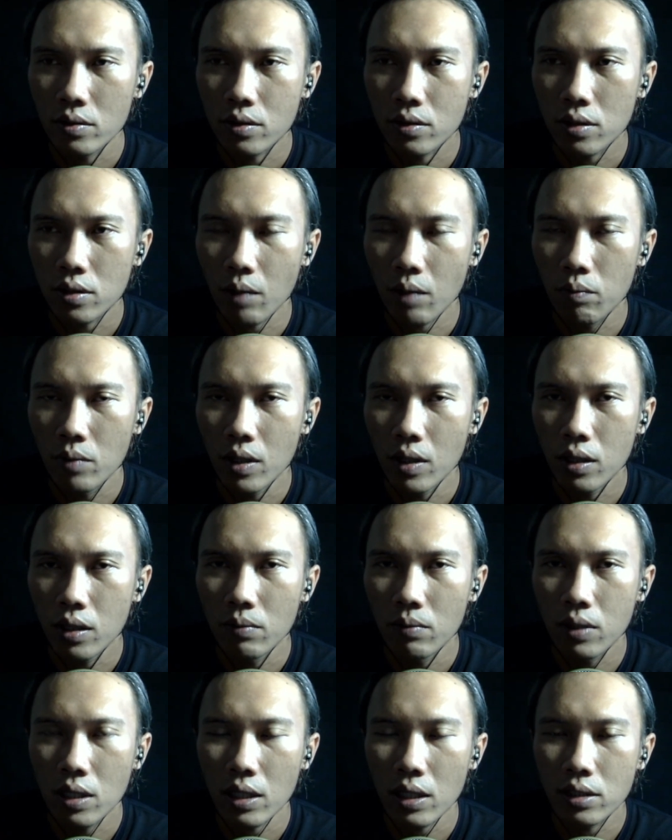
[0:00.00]
Kabel
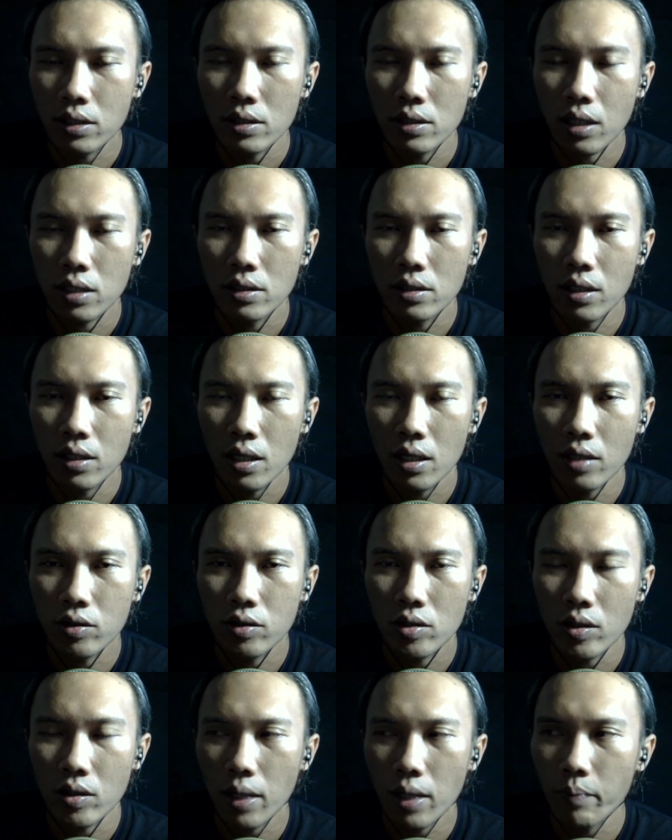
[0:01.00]
bekas charger
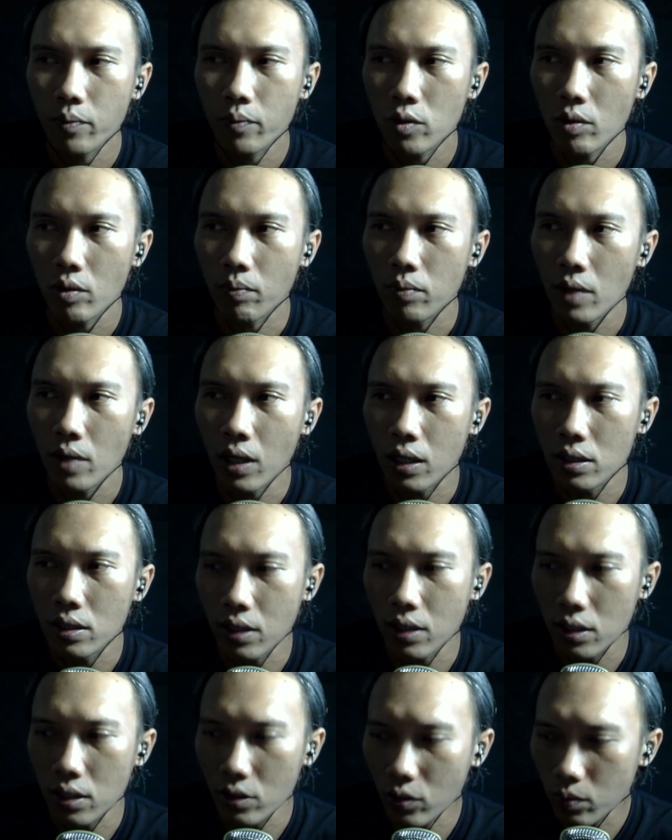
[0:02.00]
laptop. Ah
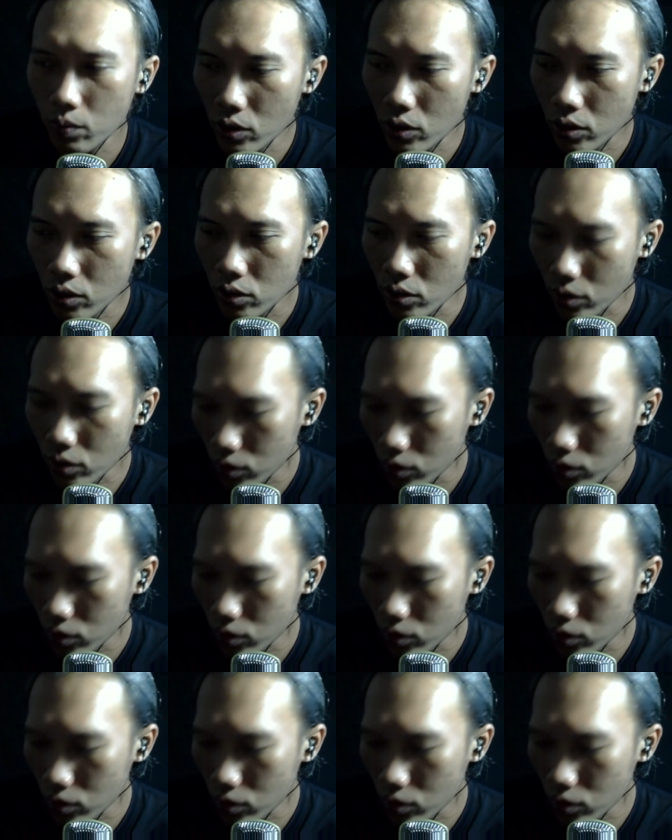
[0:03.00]
iya itu betul tuh.